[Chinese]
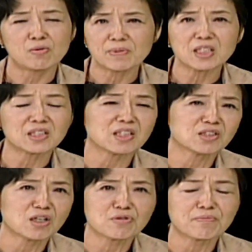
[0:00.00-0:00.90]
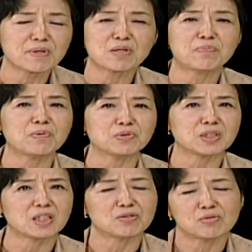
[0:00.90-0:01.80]
我们以前教育没有普
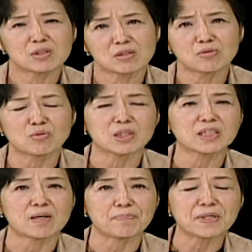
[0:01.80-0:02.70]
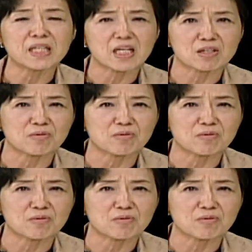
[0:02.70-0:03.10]
及，很多都国小毕业，